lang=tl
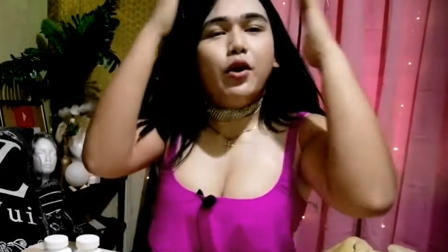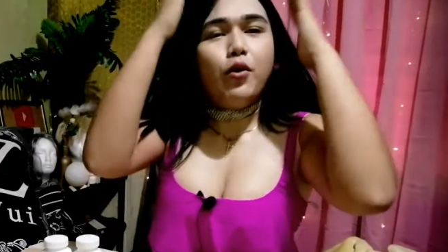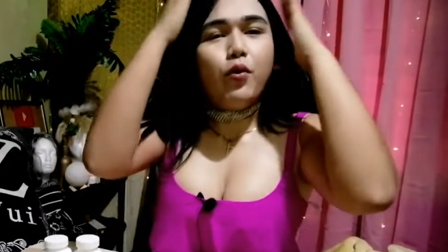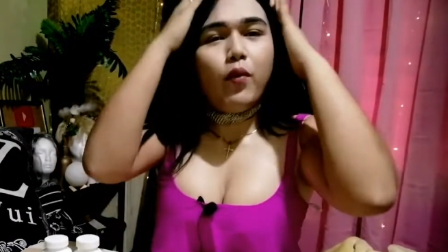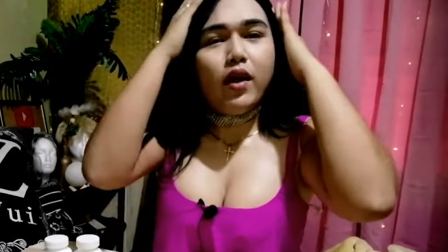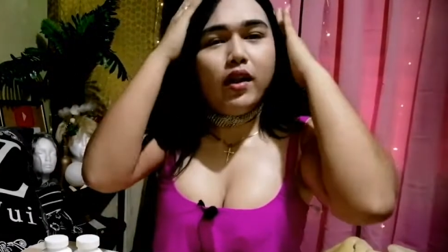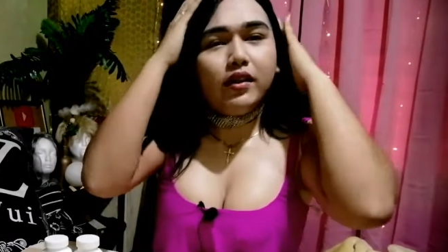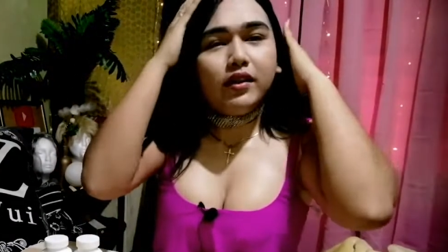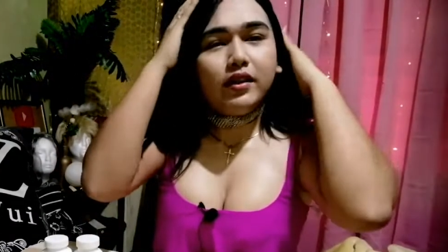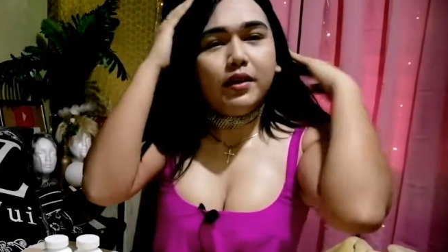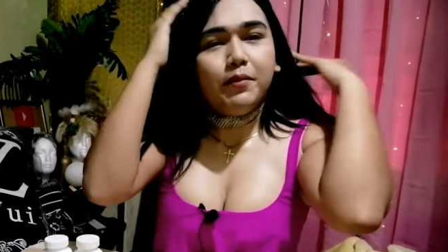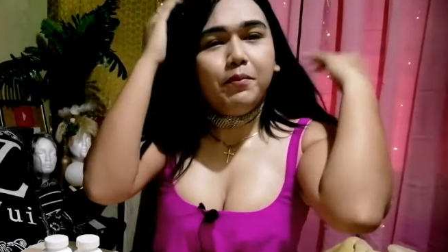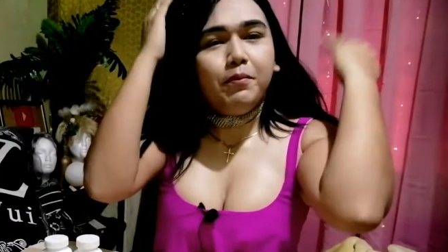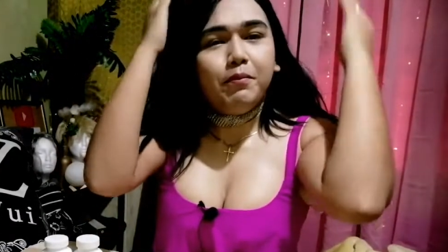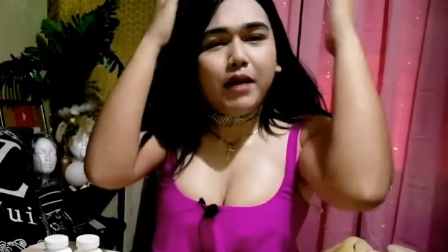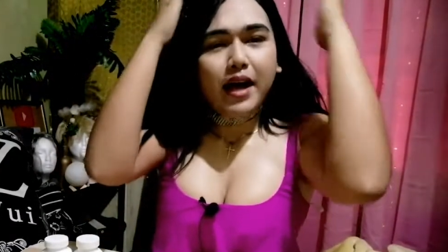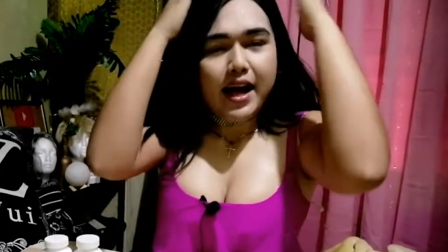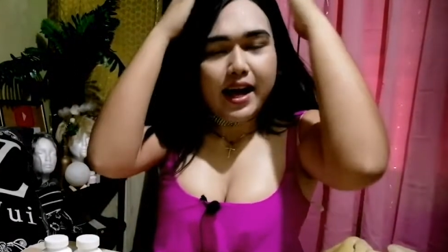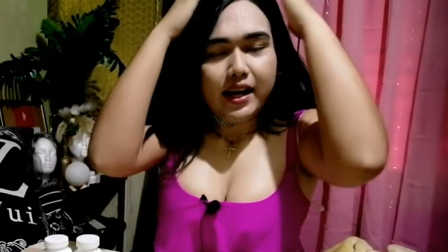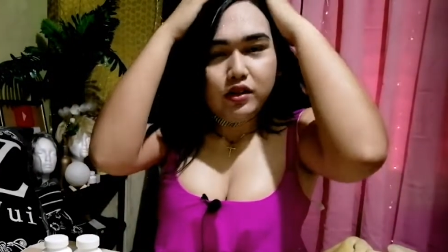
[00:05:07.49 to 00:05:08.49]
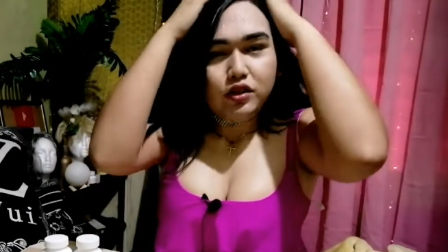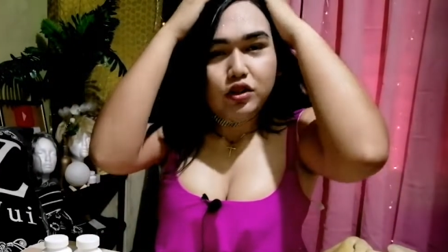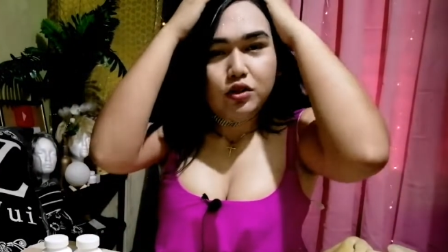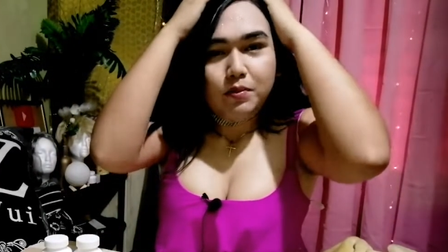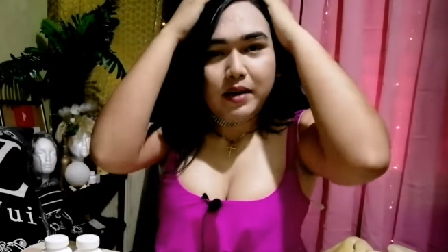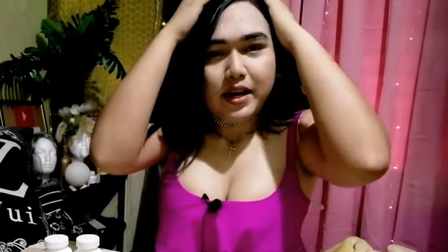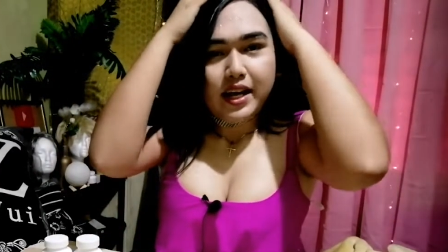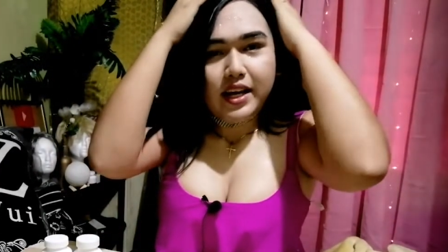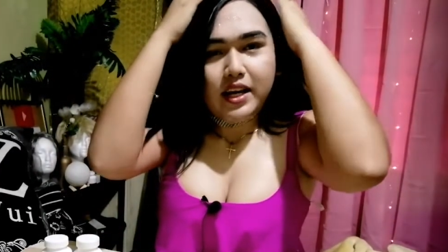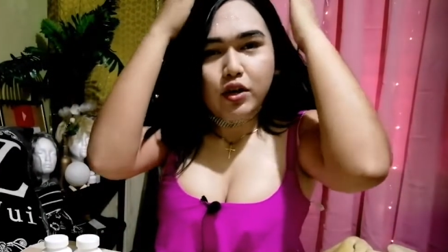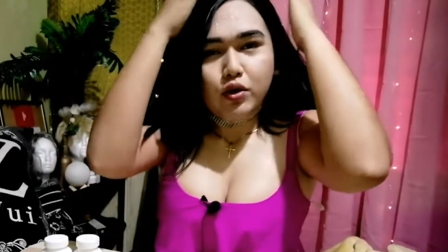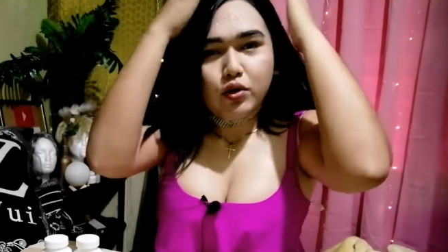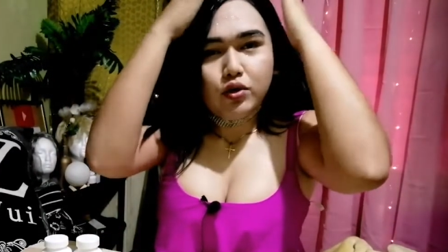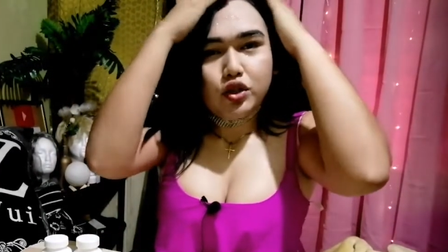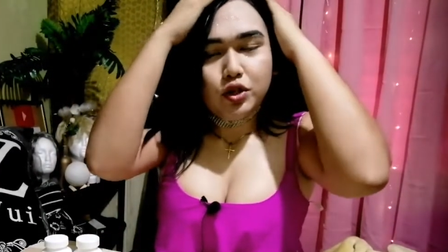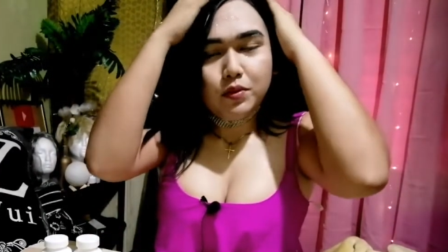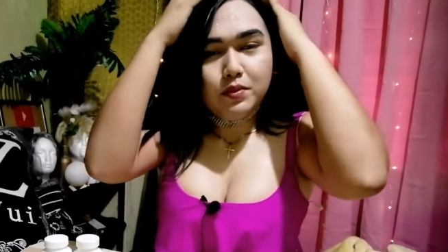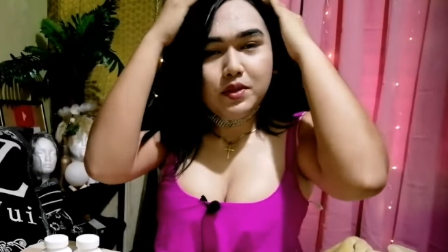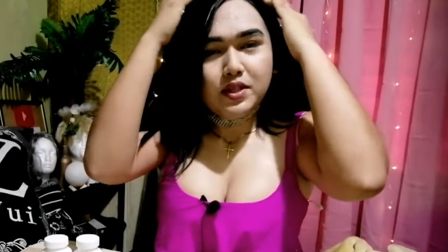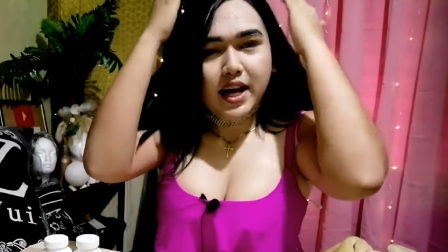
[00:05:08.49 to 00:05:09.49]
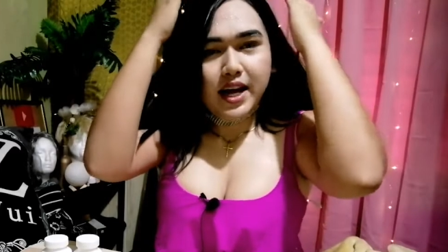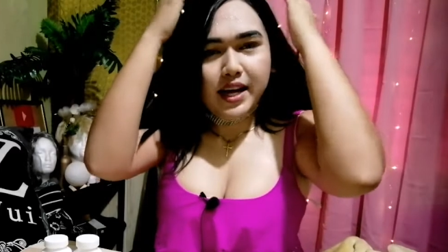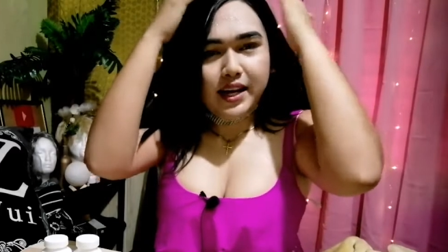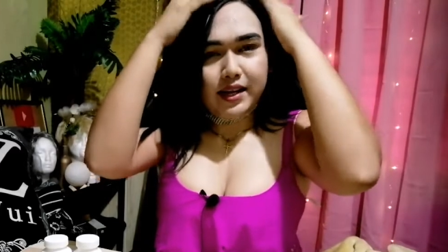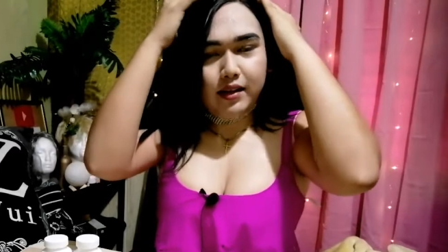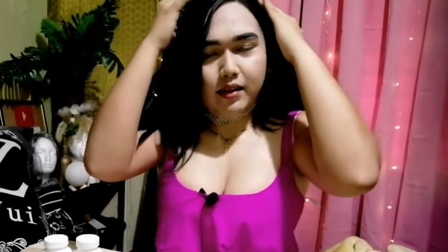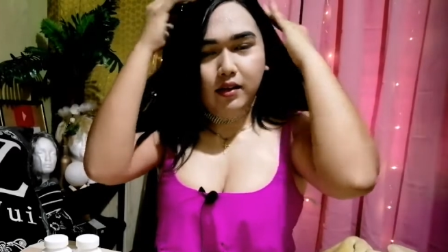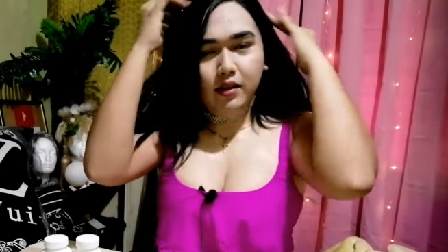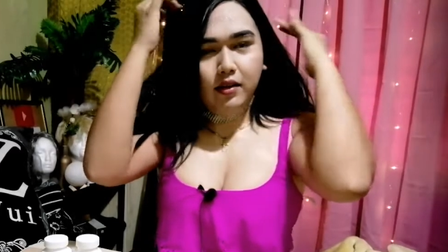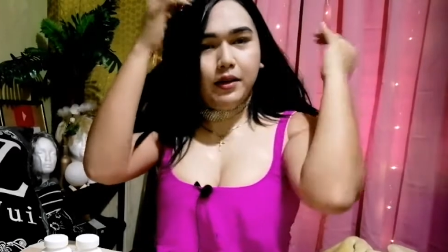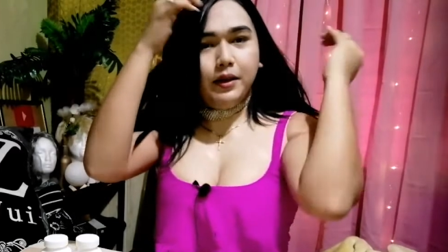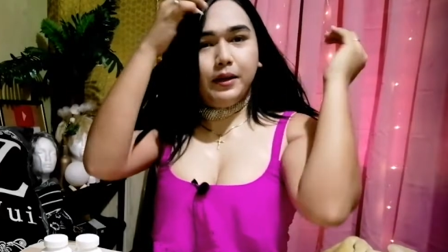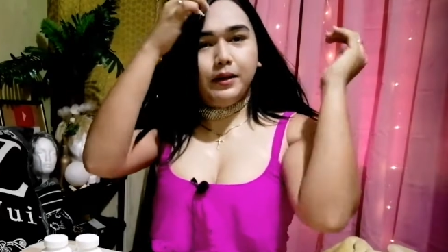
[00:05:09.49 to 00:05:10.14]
welcome back to my YouTube channel.